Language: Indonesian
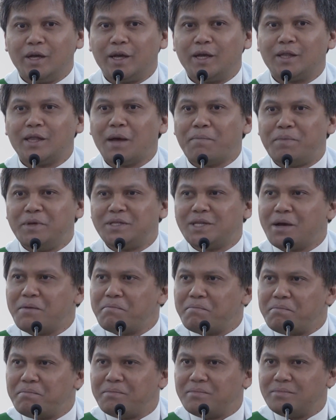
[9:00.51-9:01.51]
Kita
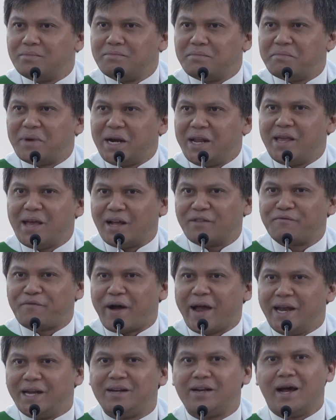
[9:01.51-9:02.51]
bisa melihat
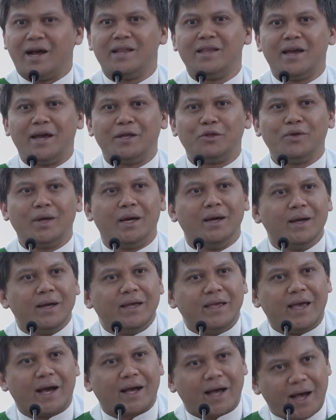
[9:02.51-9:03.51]
faedahnya itu ya,
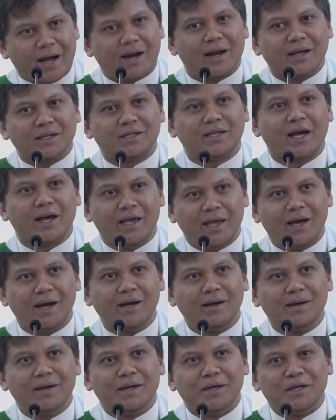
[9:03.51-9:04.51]
ya karena
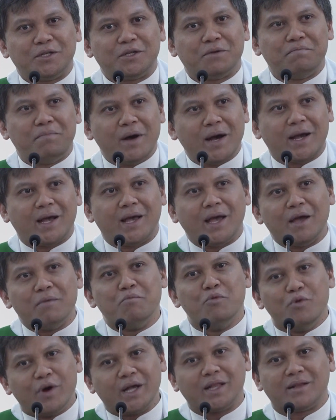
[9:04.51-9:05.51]
saya
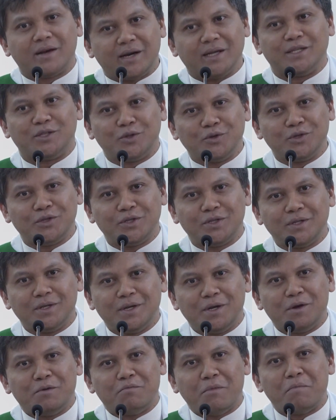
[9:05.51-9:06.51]
sebagai murid Kristus
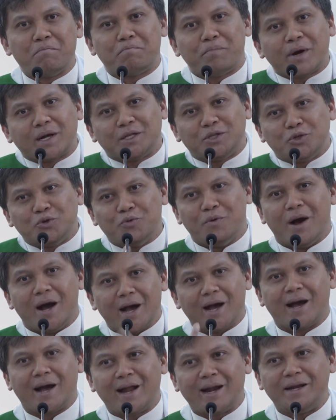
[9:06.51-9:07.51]

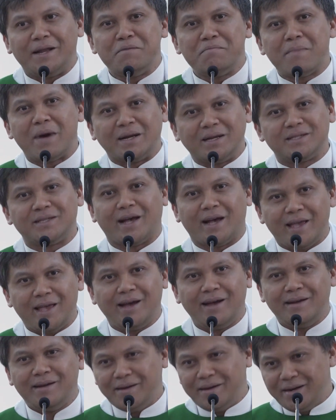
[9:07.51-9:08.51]
memperjuangkan iman
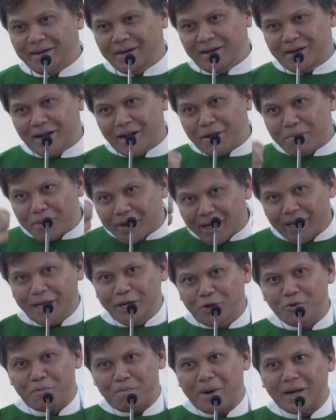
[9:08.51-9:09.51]
saya di dalam
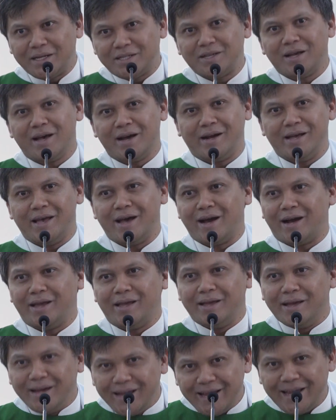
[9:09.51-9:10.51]
kehidupan
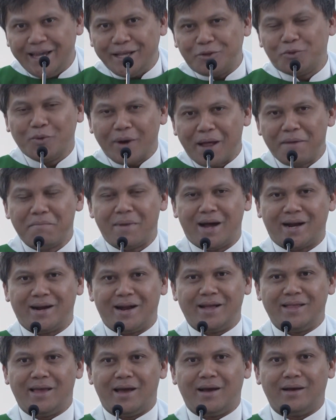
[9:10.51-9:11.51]
sehari-hari. Itulah
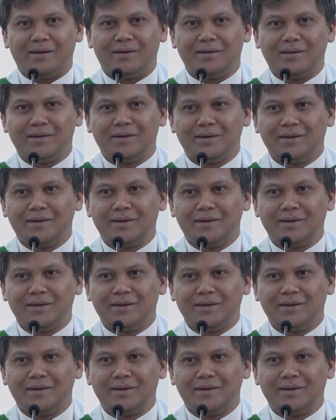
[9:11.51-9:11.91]
maknanya.